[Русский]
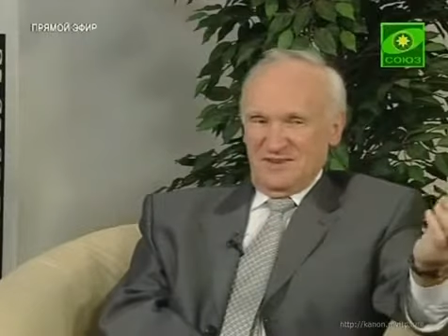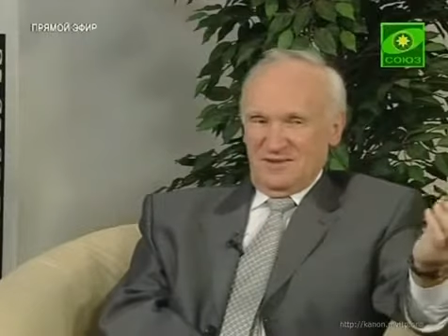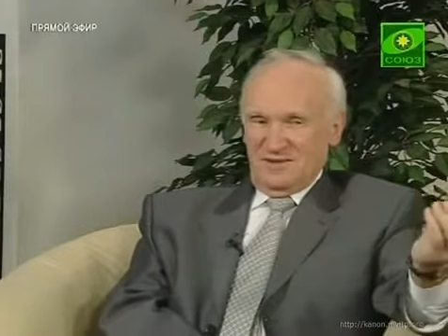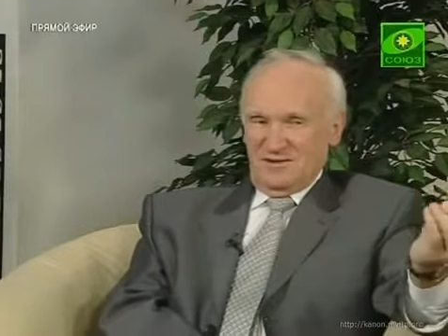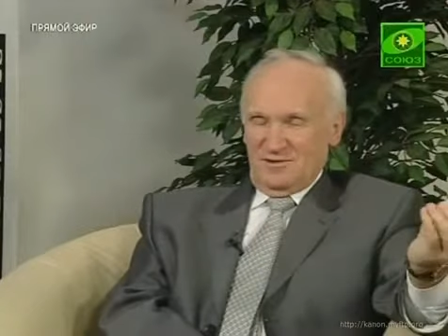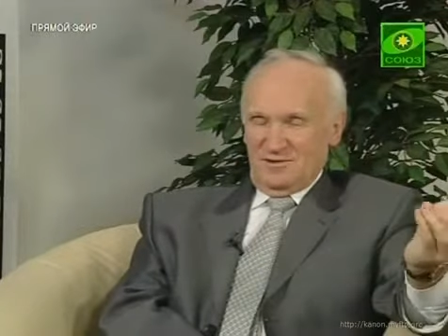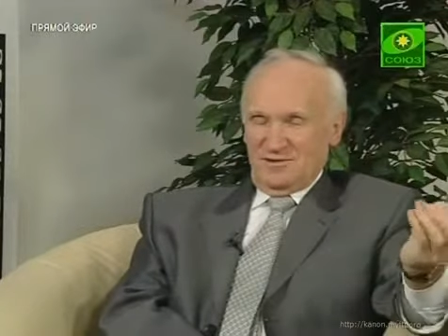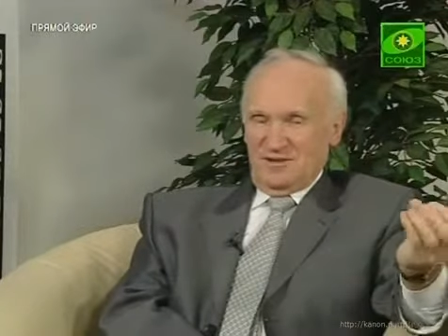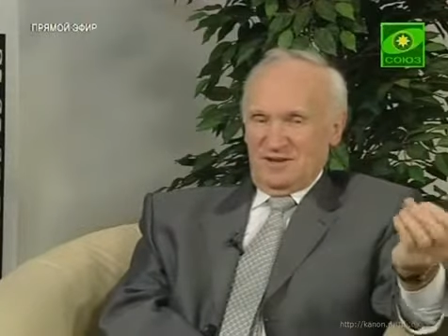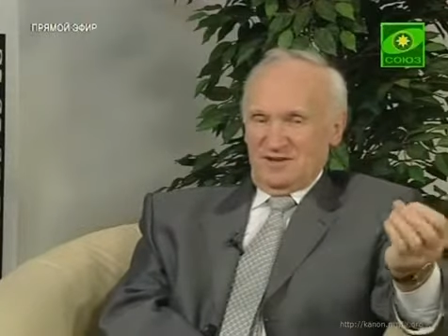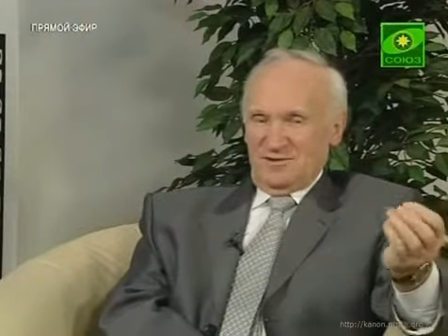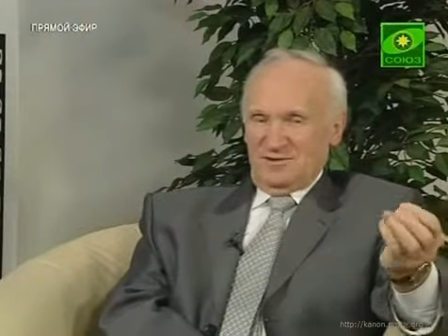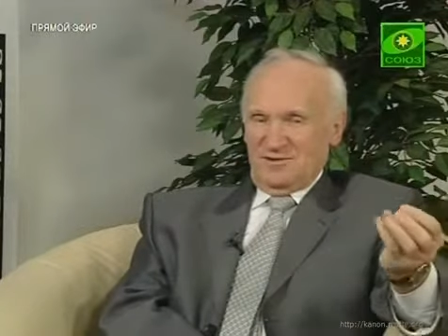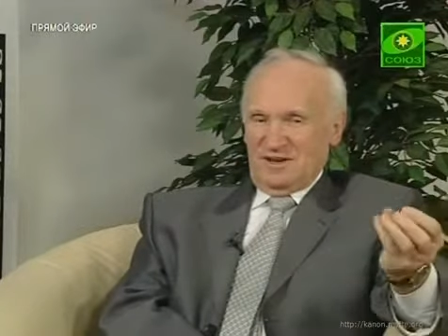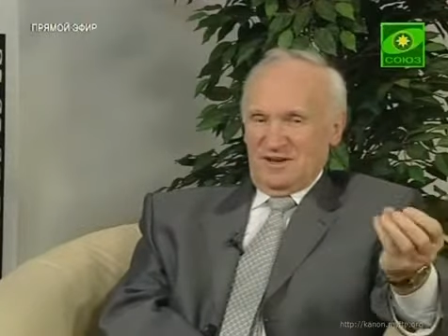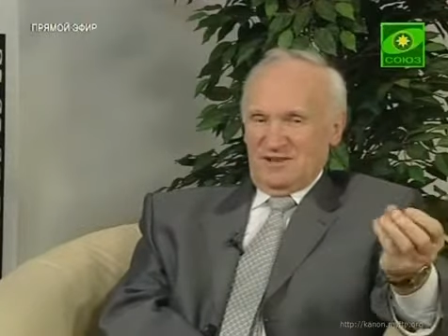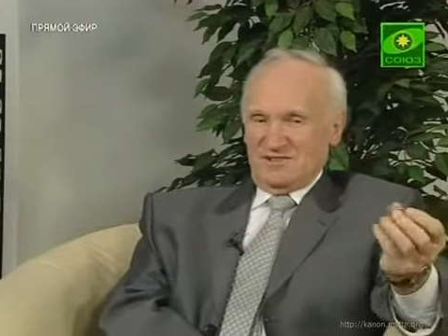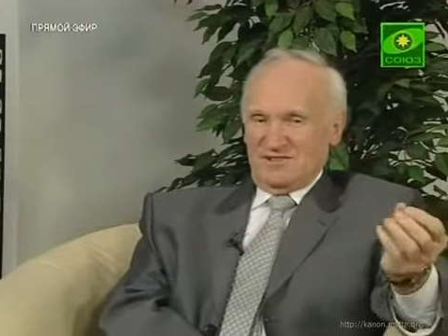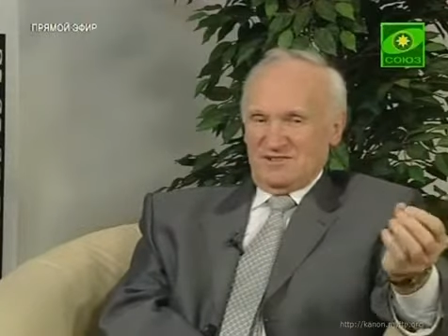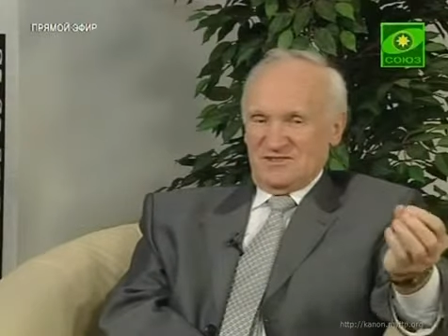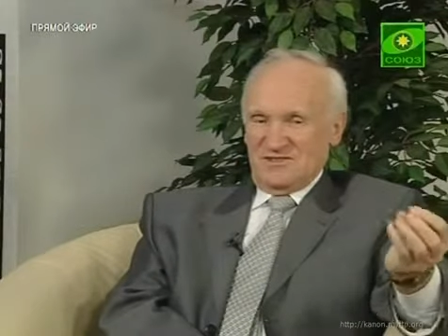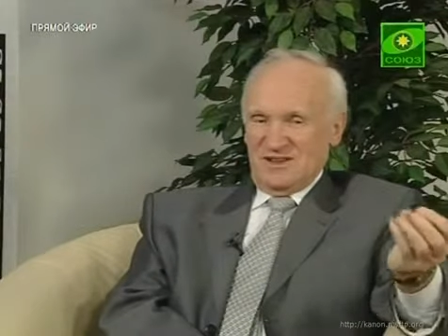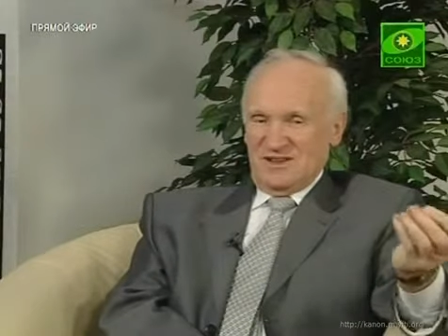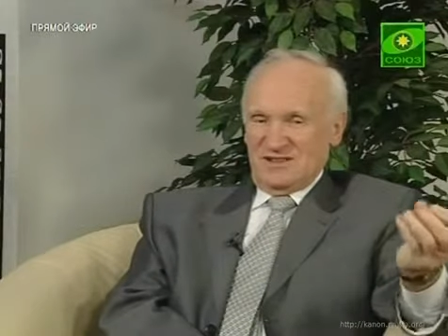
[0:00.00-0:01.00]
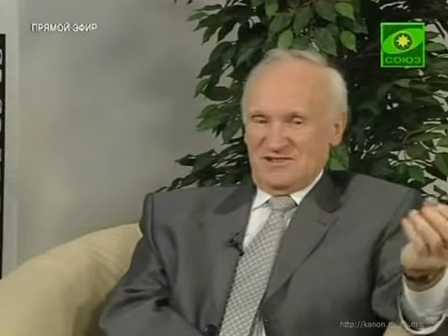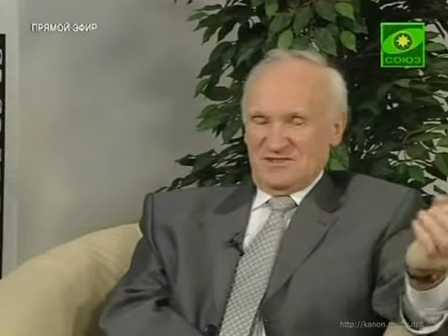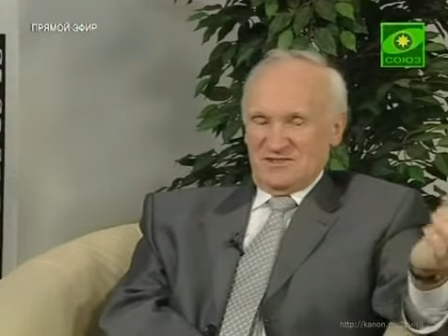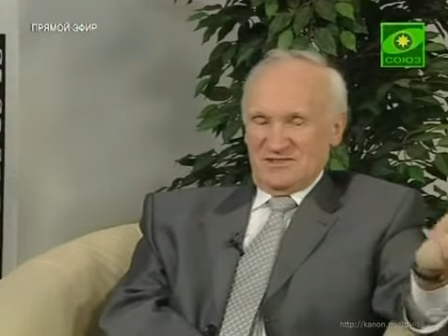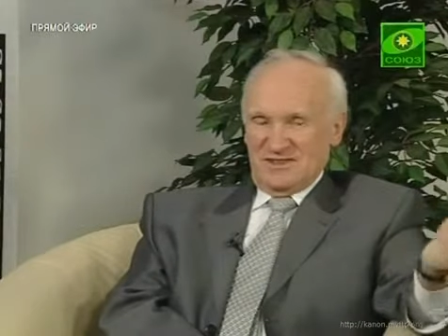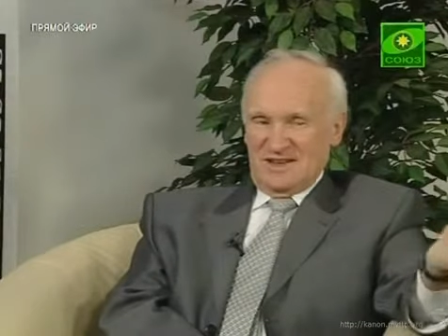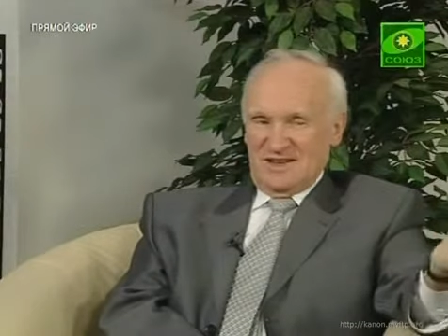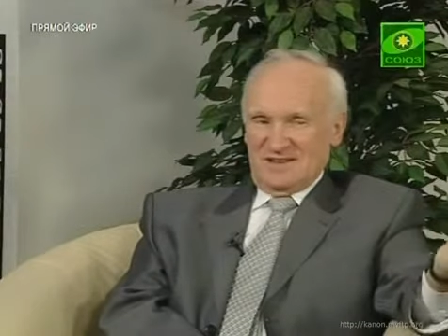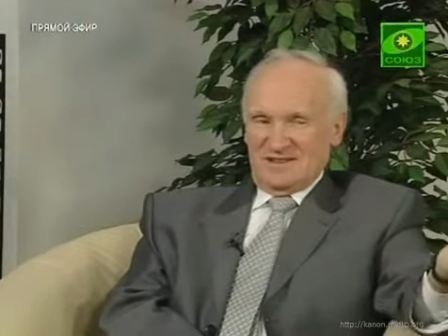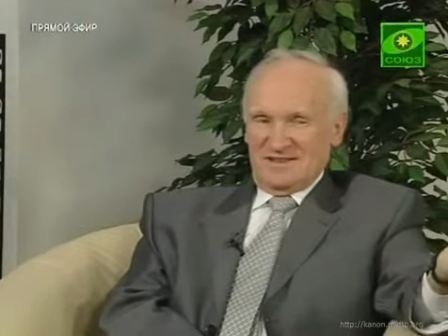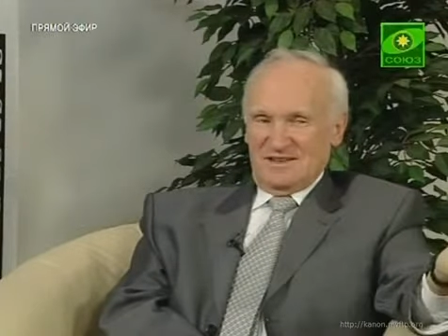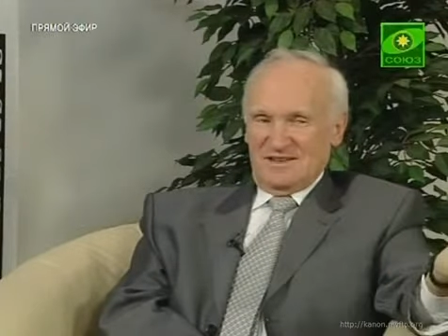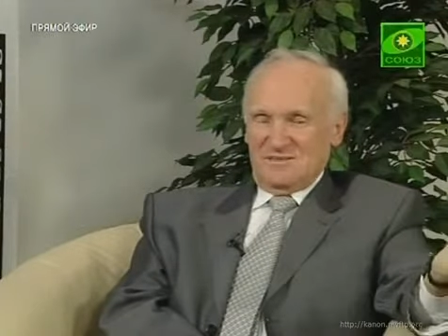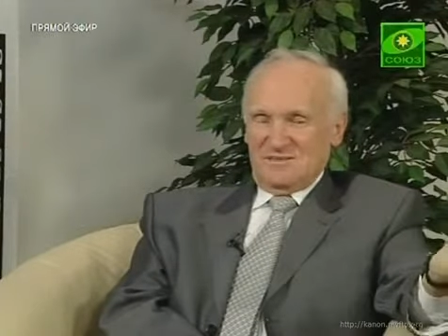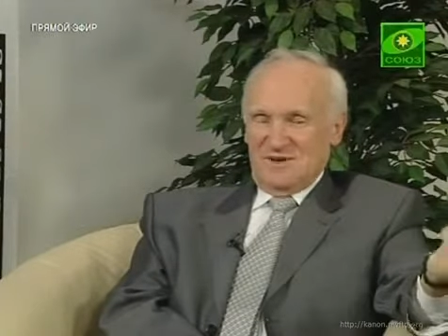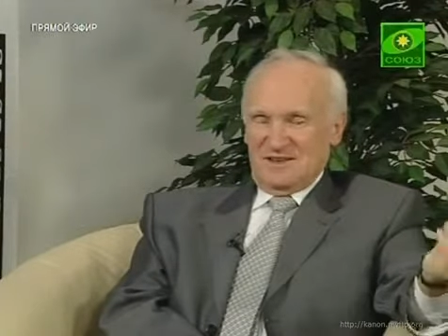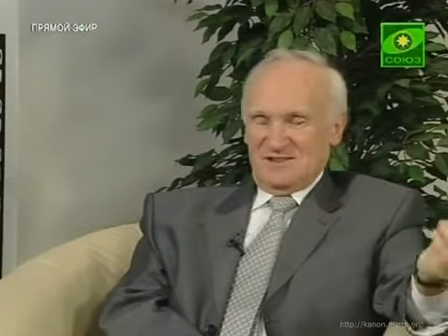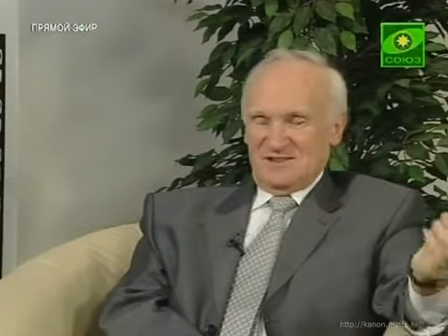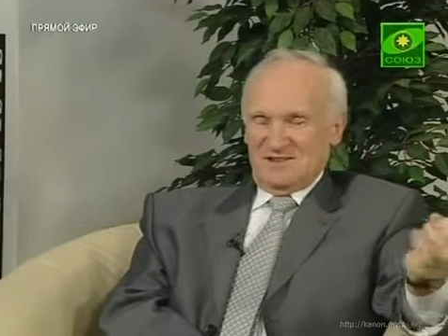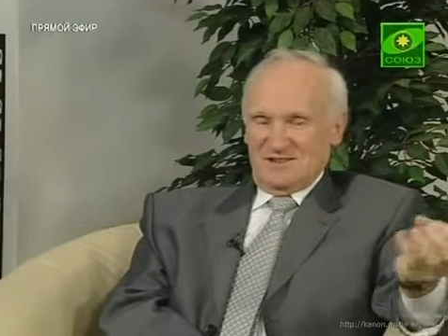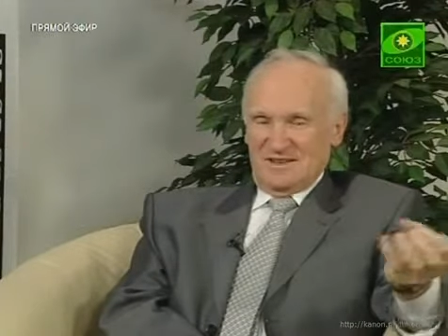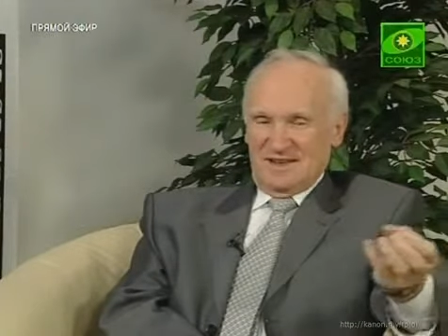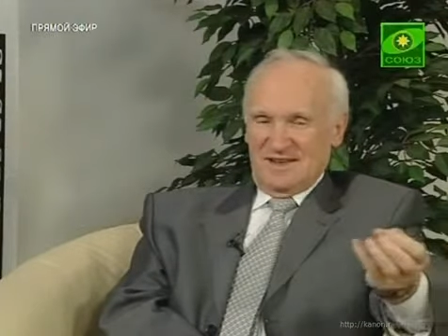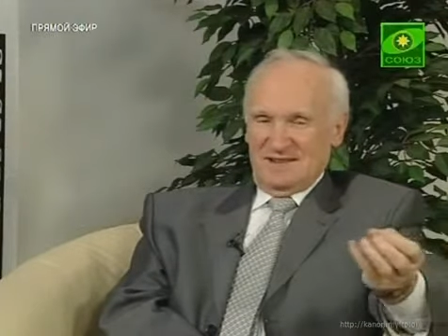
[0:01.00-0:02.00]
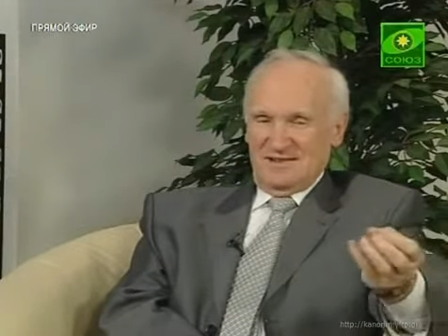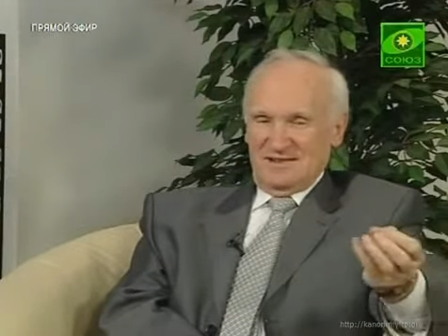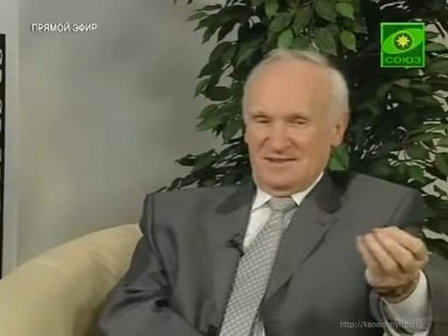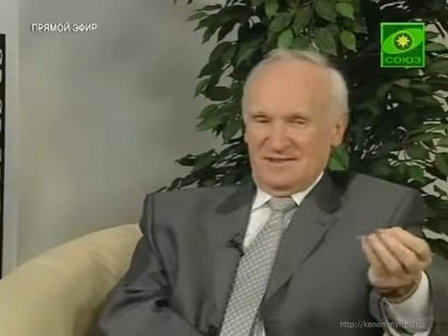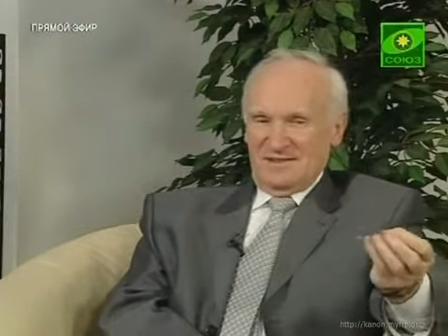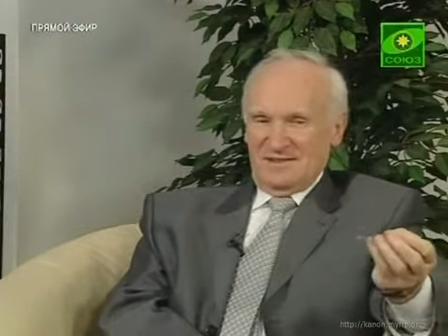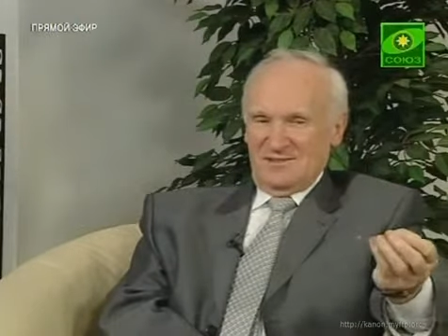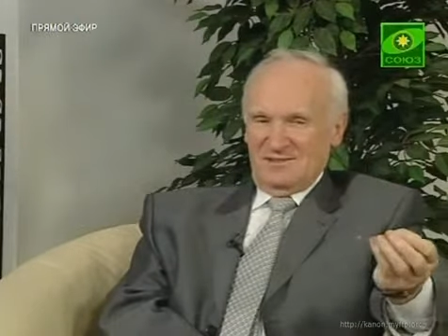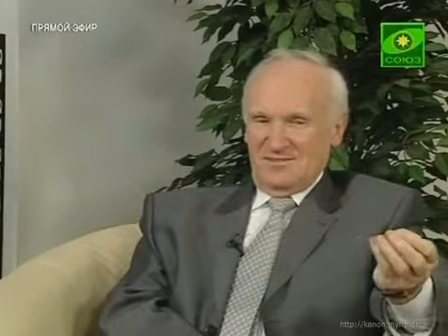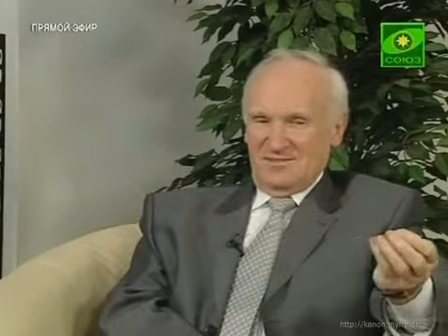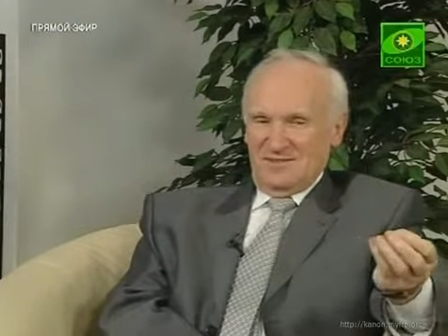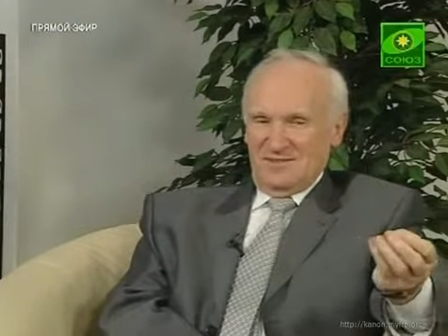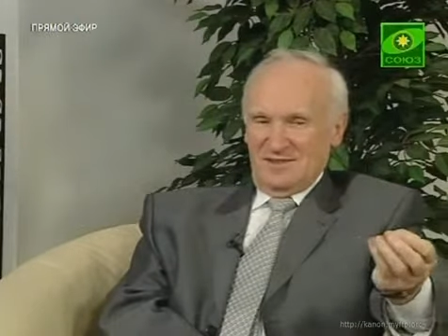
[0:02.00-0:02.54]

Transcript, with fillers: вот этим остаткам, останкам